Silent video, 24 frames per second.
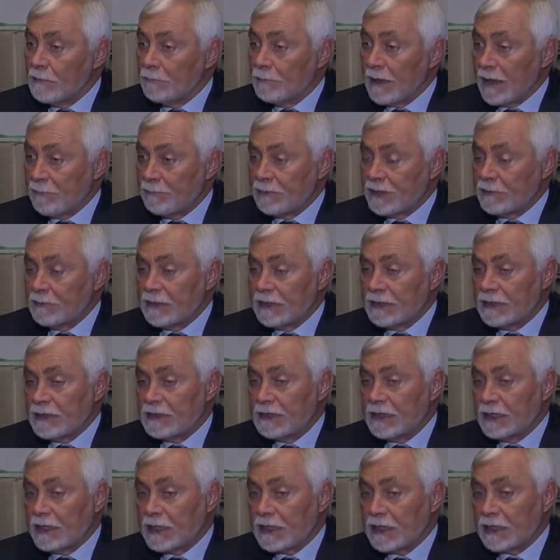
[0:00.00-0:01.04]
Beh, prima di
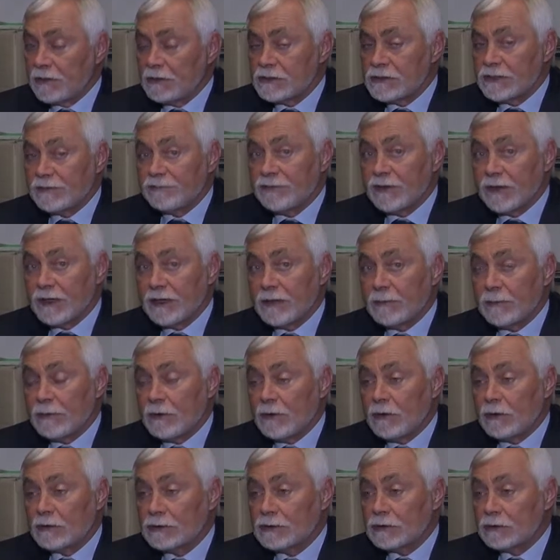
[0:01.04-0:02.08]
dire che cosa
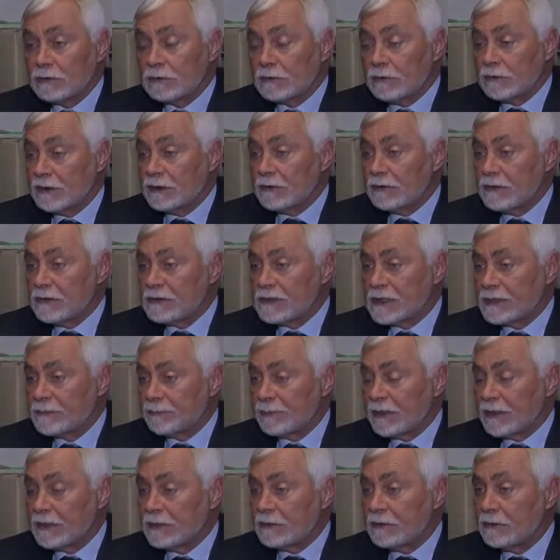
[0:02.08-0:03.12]
faremo, sottolineo
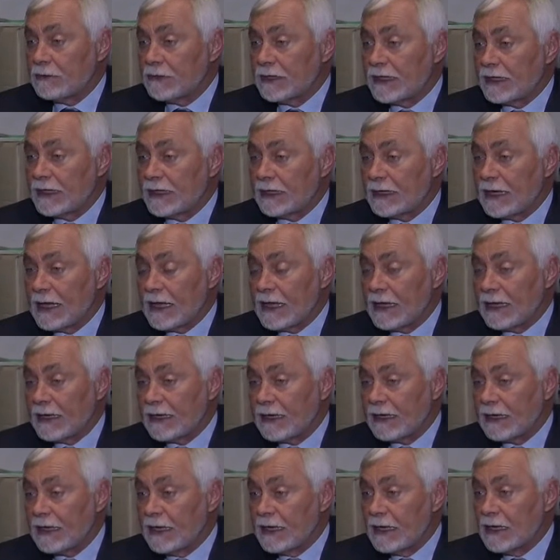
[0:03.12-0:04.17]
l'aspetto che
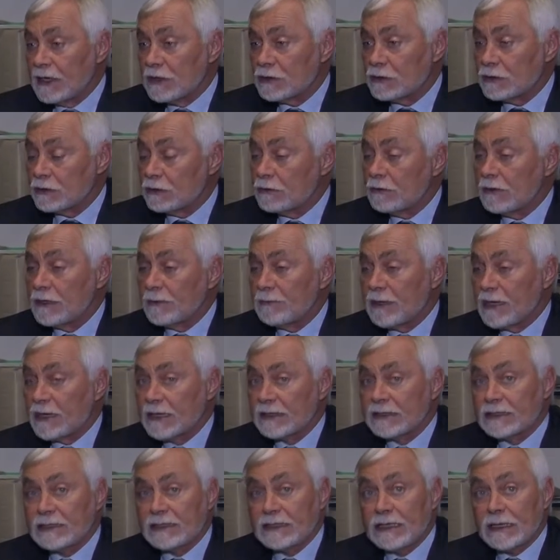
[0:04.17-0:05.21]
rare sono le
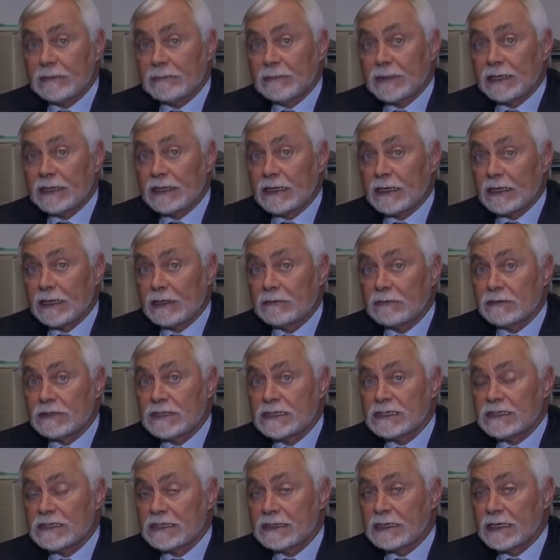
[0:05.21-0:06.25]
malattie perché hanno
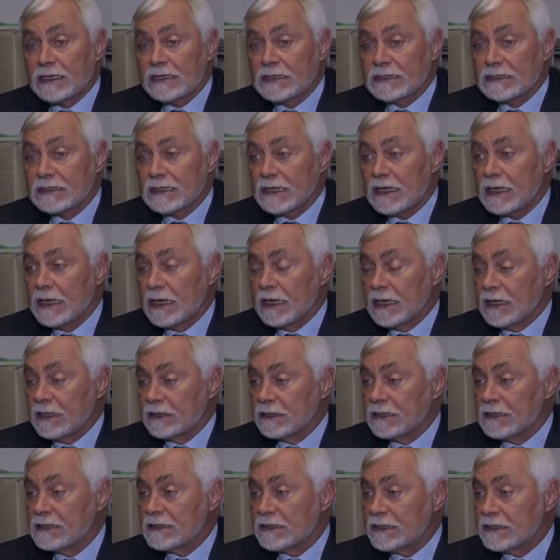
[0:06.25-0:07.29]
un'incidenza
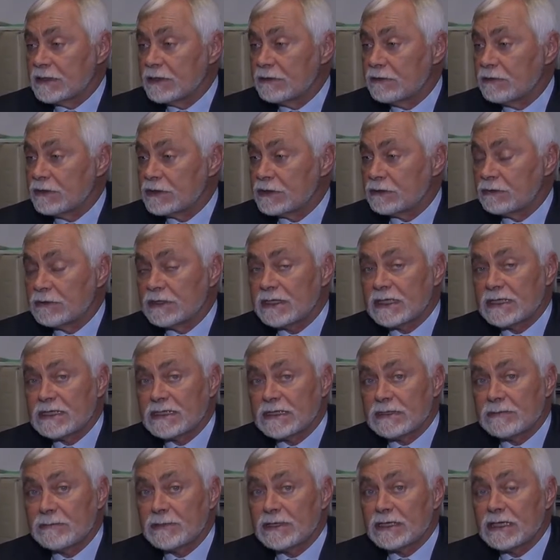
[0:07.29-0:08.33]
di 5 su
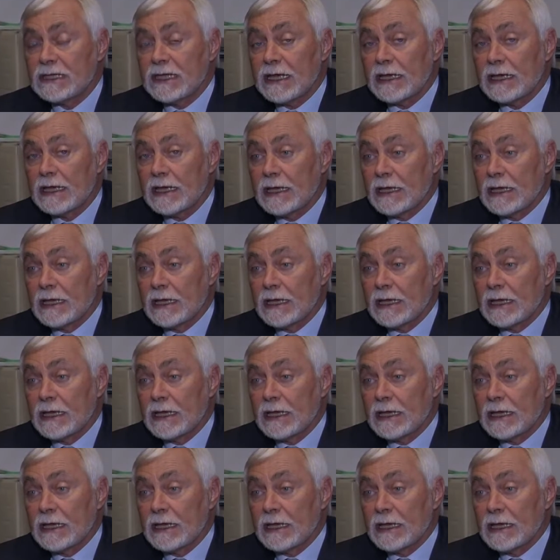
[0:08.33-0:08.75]
10.000,